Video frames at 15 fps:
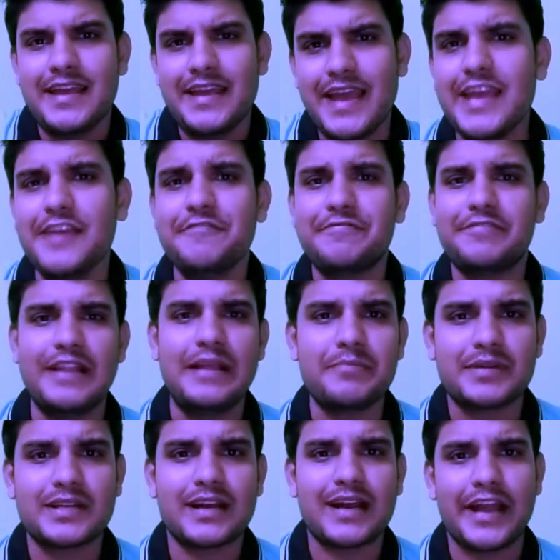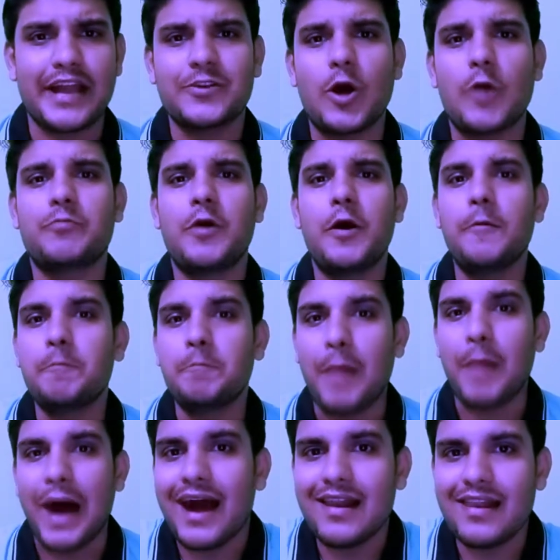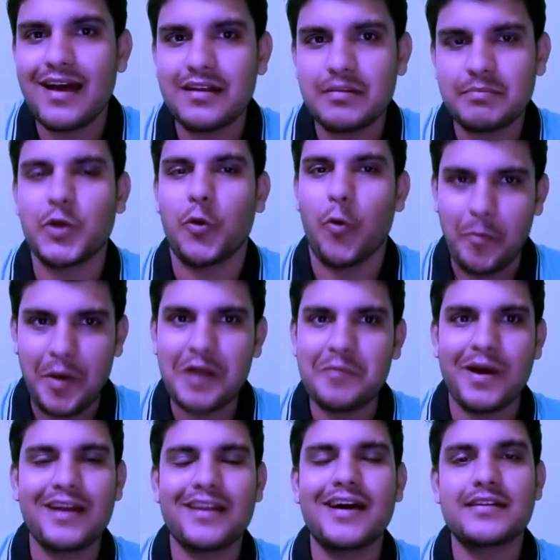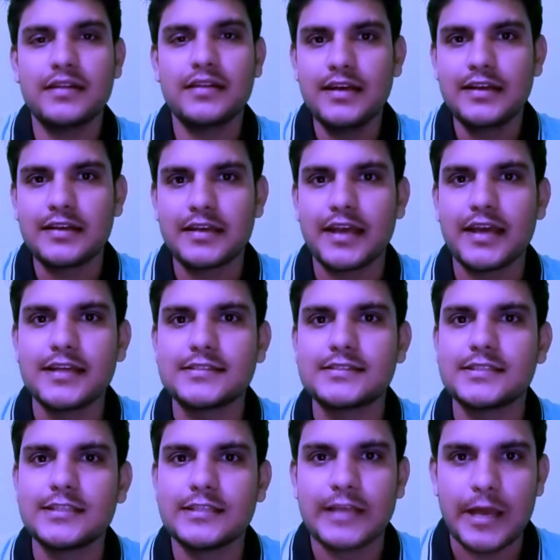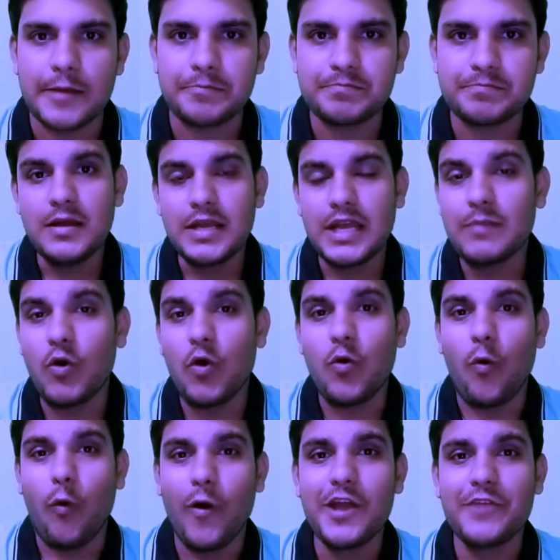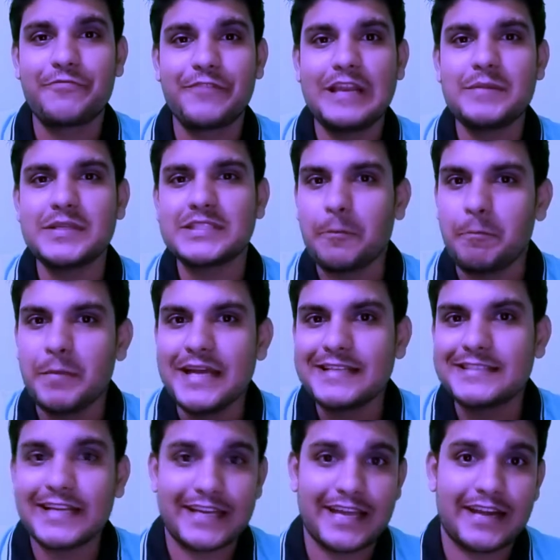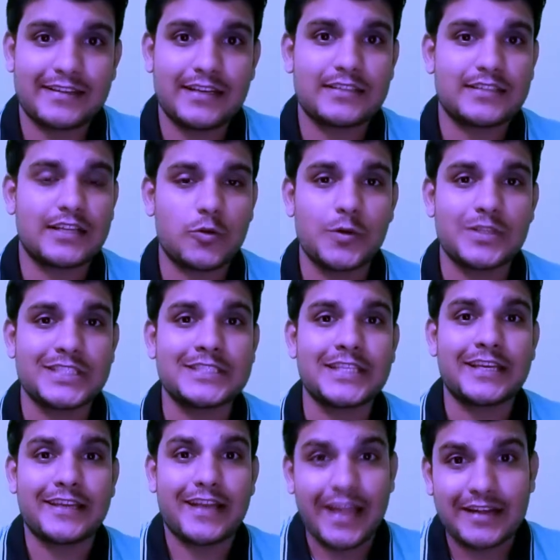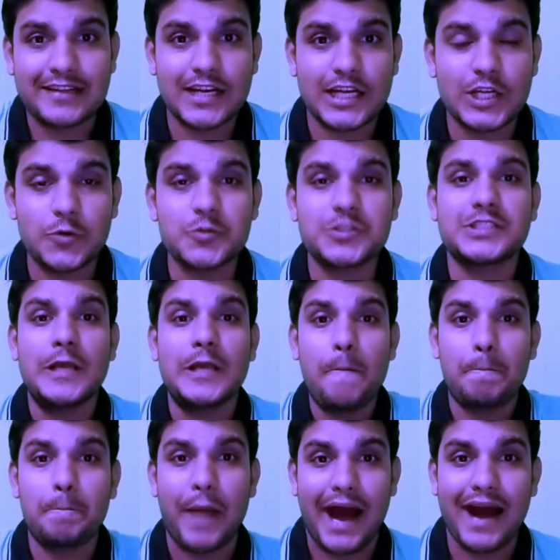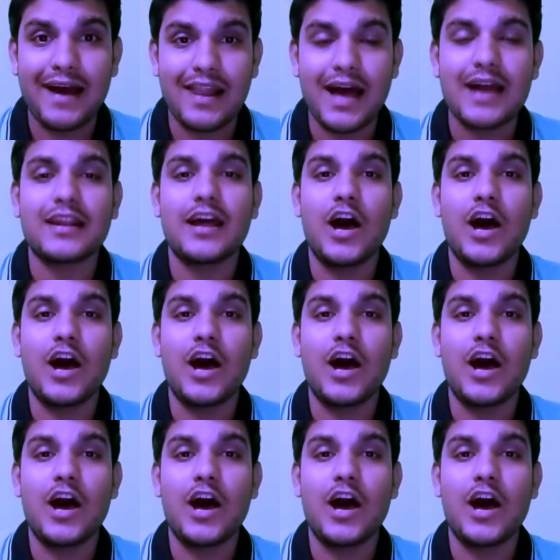এই ফিল্মটা কাইন্ড অফ বাংলার মানে ওপার বাংলার কেজিএফ এবং ওই ফিল্মে যে মির্জা ক্যারেক্টারটা রয়েছে সেই ক্যারেক্টারটা হচ্ছে বাংলার